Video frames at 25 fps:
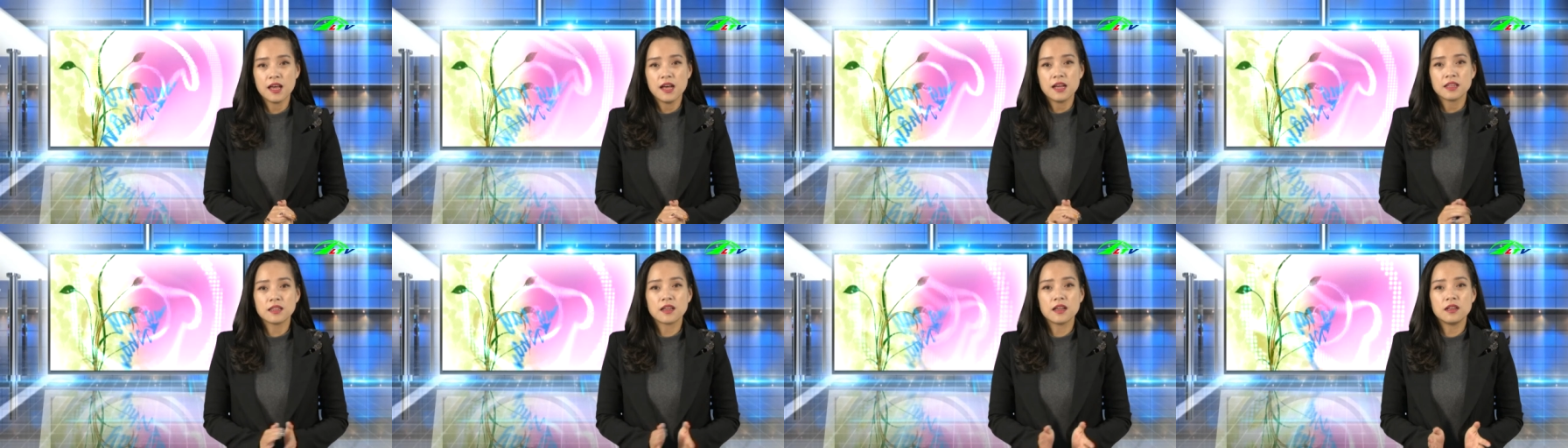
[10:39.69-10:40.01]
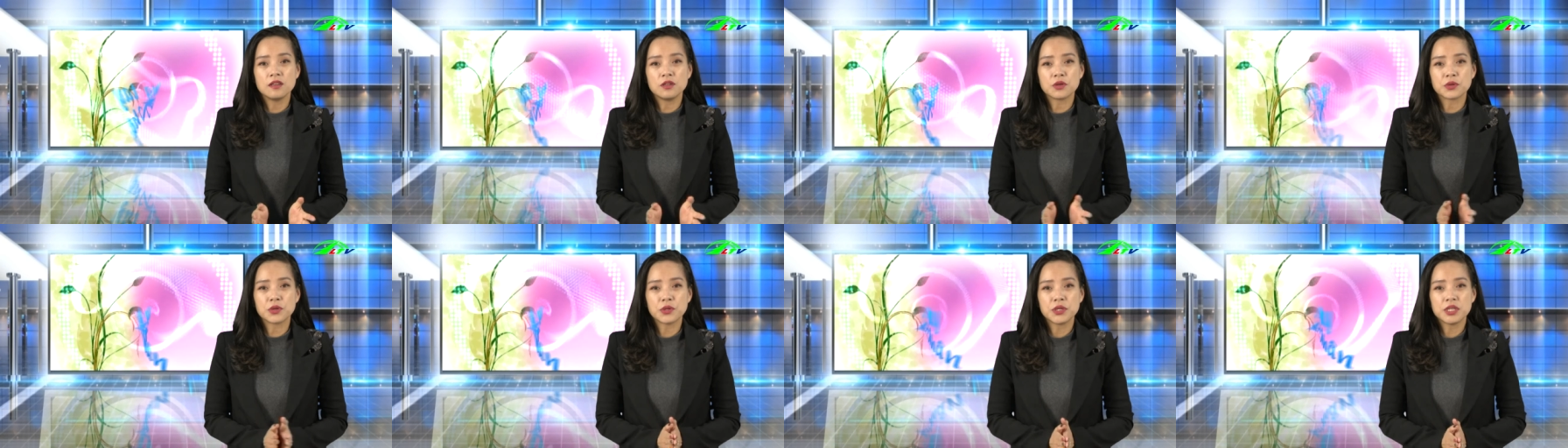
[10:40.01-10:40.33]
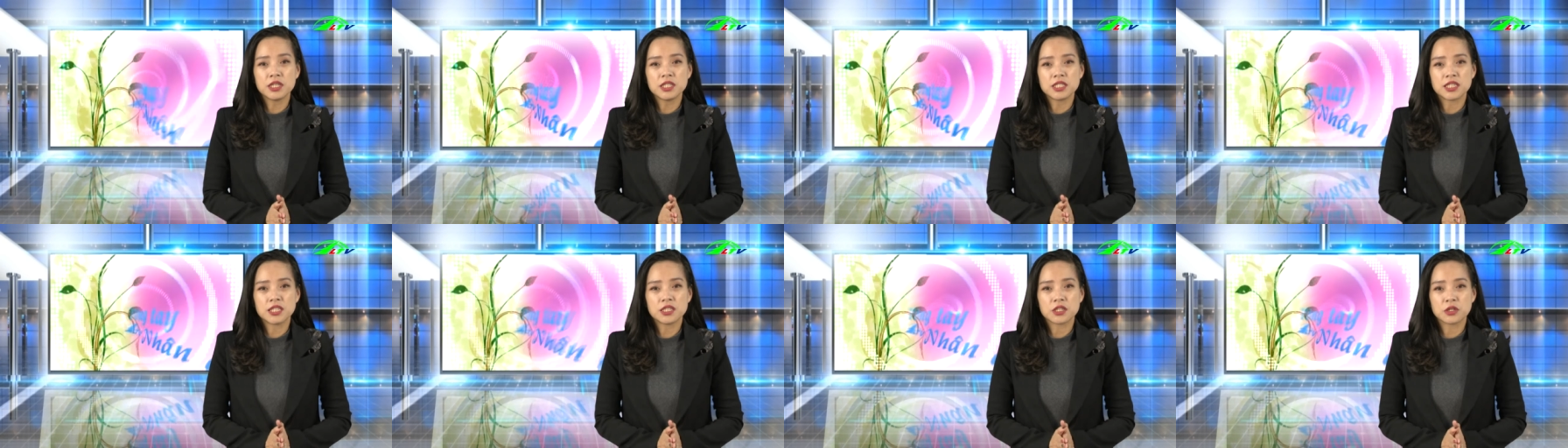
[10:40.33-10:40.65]
Thời lượng của chương
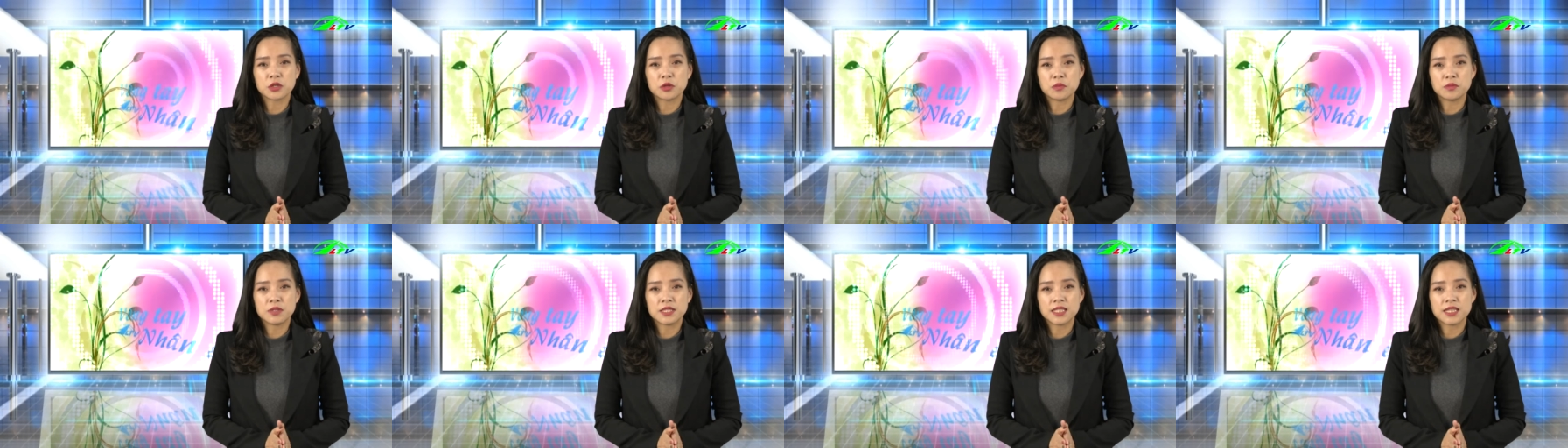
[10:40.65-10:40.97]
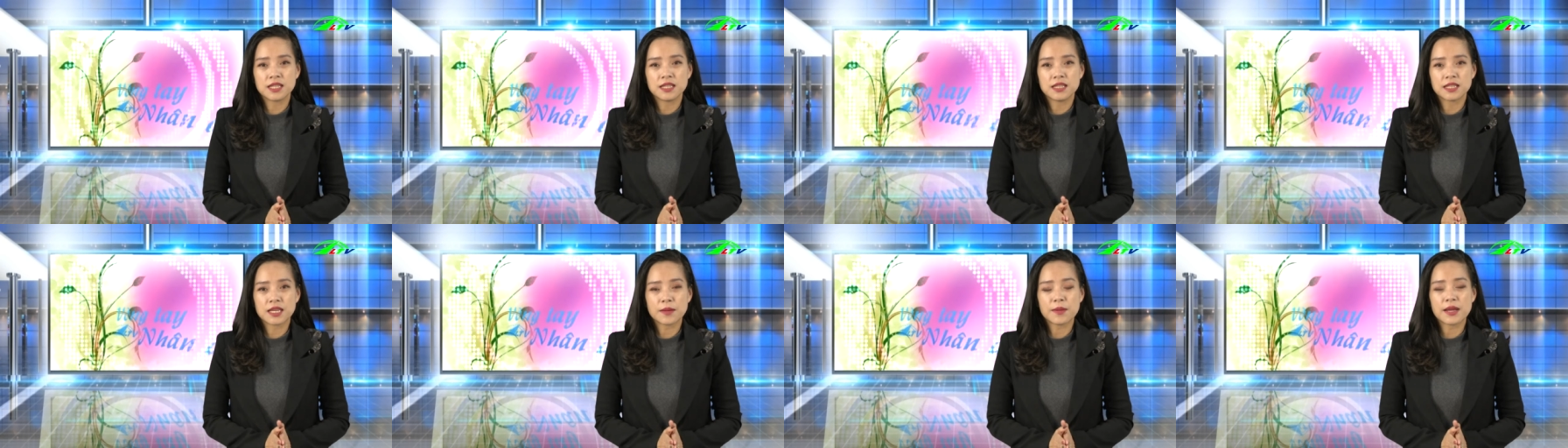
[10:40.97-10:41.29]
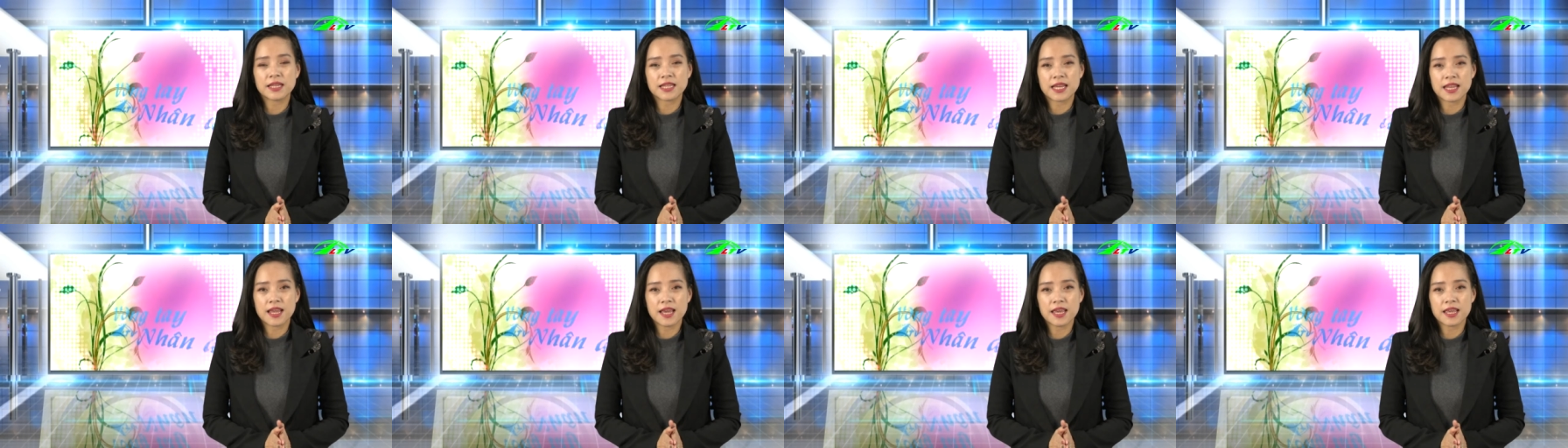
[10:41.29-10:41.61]
trình cũng xin khép lại
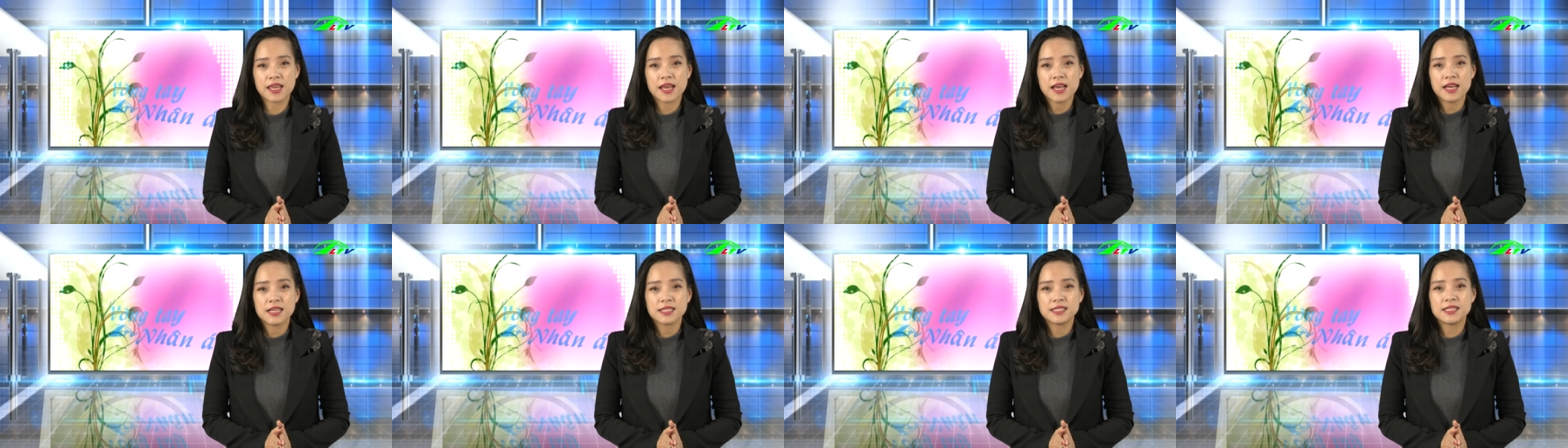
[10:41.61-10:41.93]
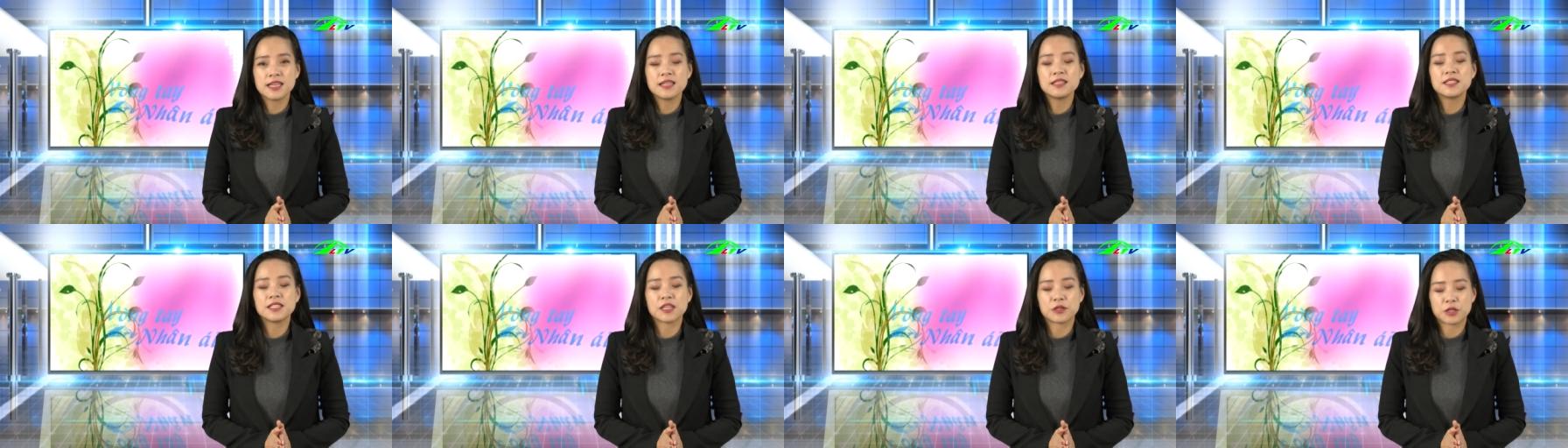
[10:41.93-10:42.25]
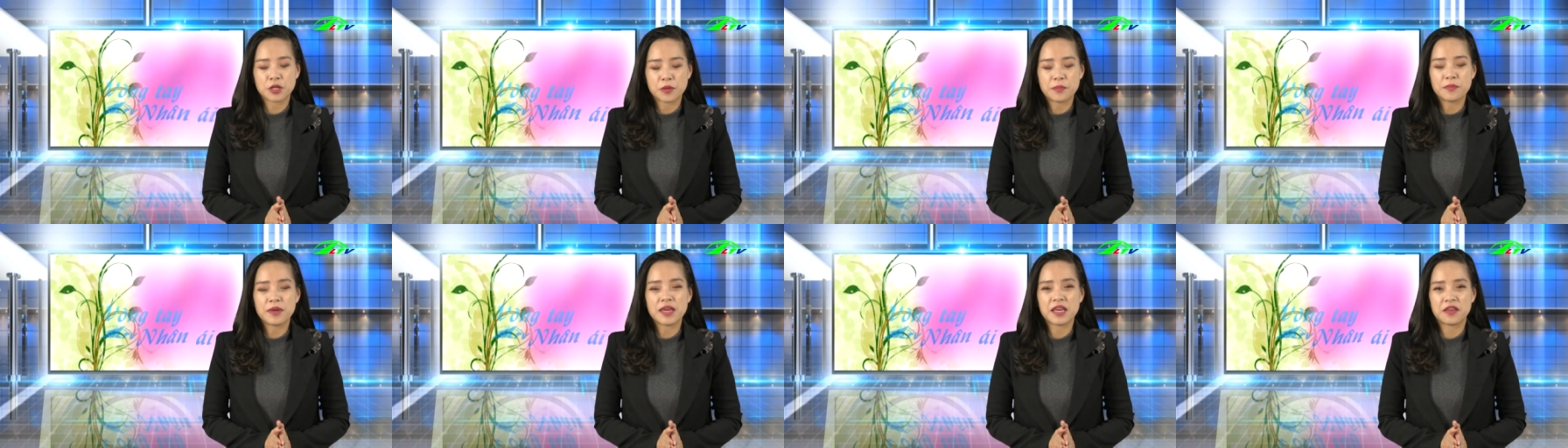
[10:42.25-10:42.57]
tại đây. Xin chào
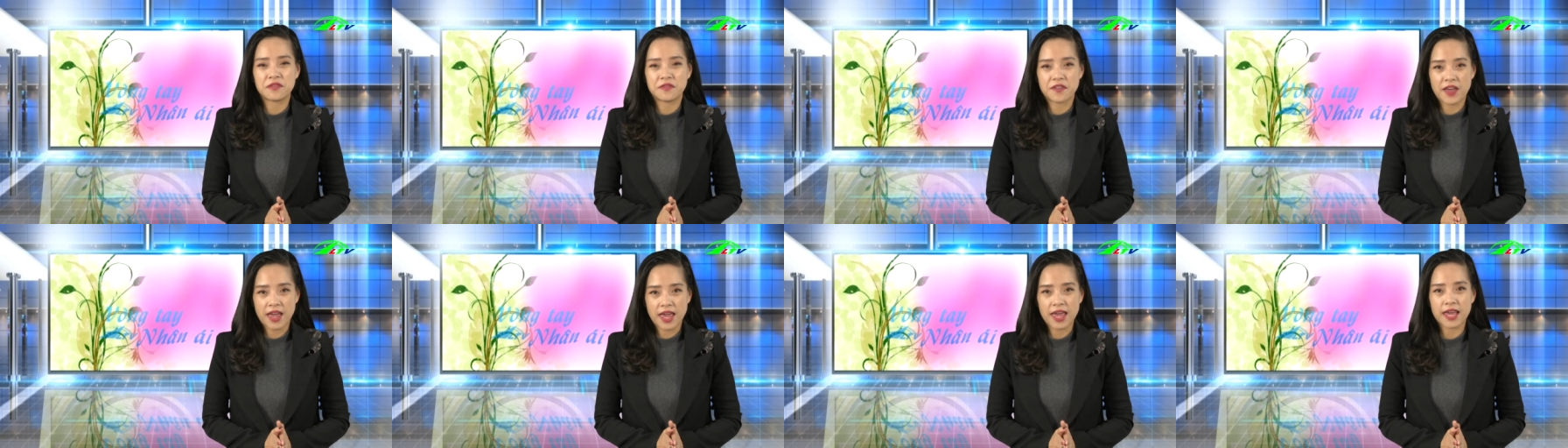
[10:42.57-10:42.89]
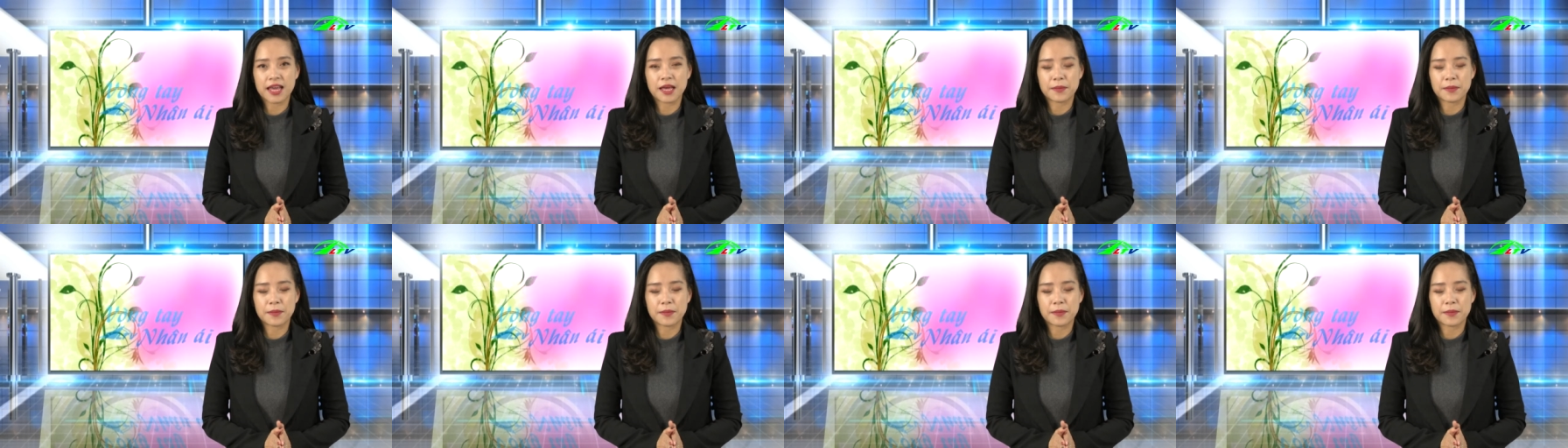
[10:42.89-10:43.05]
tạm biệt và hẹn gặp